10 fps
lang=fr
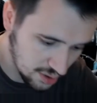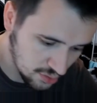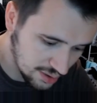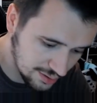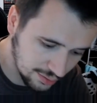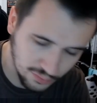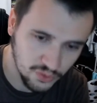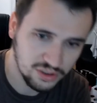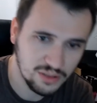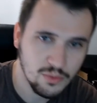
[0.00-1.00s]
il y en a qui sont
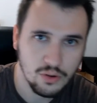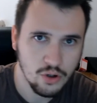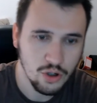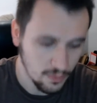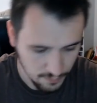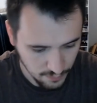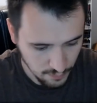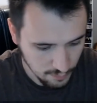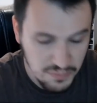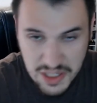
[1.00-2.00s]
forcément encore
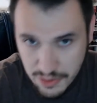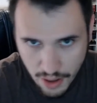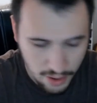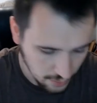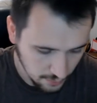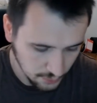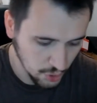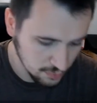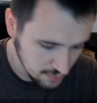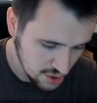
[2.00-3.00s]
mineurs,
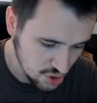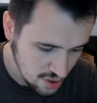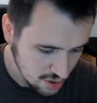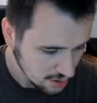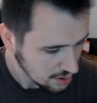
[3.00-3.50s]
d'autres majeurs.